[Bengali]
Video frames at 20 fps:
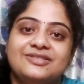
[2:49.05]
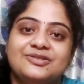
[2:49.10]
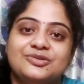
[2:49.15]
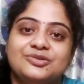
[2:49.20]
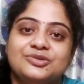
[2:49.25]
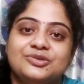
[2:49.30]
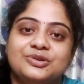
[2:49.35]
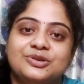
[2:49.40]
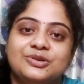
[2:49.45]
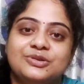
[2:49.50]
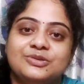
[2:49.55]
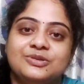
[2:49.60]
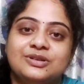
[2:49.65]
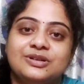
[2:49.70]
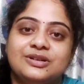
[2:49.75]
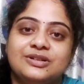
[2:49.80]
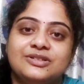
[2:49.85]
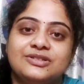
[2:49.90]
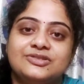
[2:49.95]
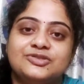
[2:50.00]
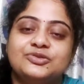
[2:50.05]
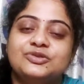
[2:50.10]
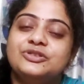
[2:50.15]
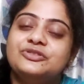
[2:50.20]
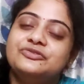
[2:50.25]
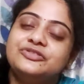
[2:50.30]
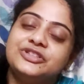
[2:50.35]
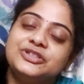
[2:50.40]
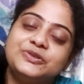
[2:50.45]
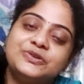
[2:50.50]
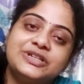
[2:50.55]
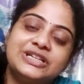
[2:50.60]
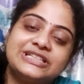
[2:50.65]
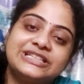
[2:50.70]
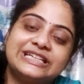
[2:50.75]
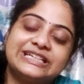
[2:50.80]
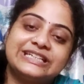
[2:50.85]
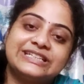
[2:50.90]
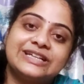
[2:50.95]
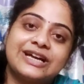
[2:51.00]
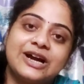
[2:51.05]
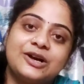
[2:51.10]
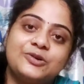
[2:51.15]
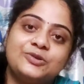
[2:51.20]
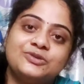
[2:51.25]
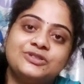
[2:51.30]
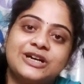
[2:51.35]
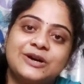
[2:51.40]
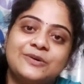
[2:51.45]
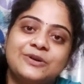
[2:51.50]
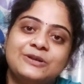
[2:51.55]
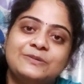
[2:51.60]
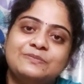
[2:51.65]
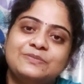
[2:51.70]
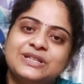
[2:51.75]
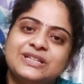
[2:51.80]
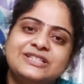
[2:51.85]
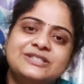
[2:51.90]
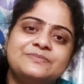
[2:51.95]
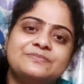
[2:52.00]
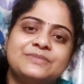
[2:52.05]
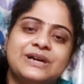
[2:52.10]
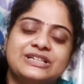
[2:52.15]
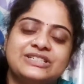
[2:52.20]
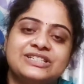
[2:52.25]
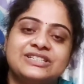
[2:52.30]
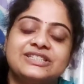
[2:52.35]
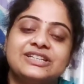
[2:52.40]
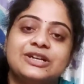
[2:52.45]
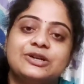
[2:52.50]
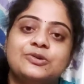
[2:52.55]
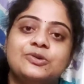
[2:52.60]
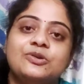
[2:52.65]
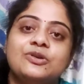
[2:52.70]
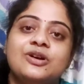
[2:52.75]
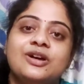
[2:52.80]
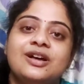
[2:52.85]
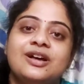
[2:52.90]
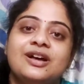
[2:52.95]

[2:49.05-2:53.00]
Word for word: তো যদি ভিডিওটা দেখে থাকো তাহলে প্লিজ পাশে থেকো